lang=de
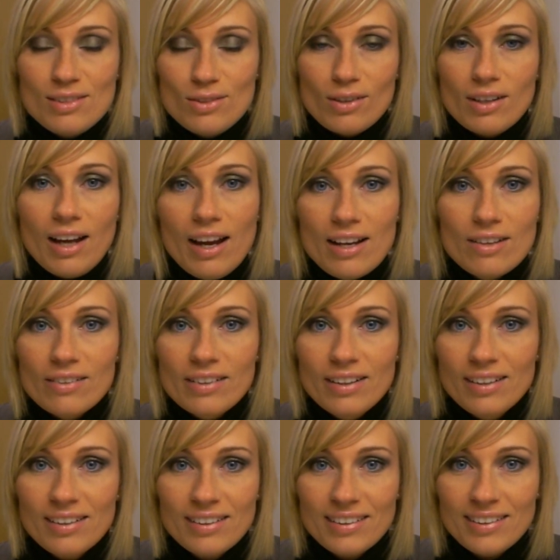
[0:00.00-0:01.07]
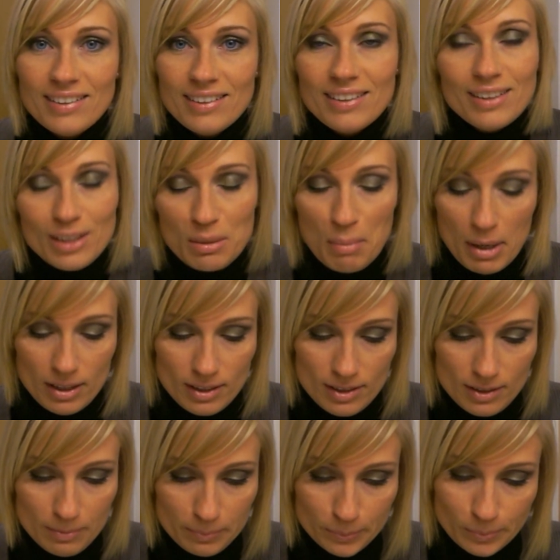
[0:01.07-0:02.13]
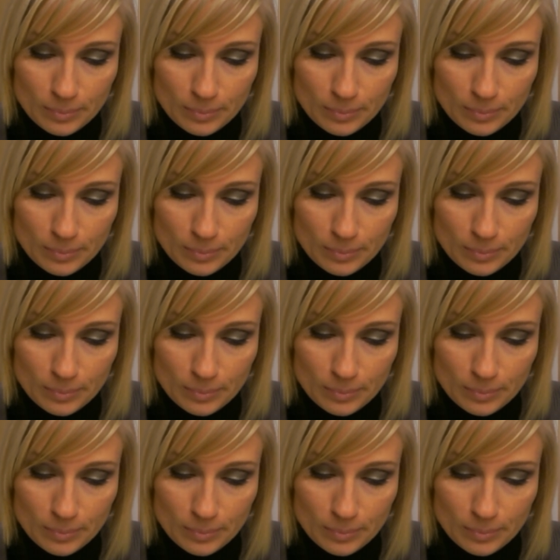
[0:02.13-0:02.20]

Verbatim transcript: doch geil, oder? Ich mag das.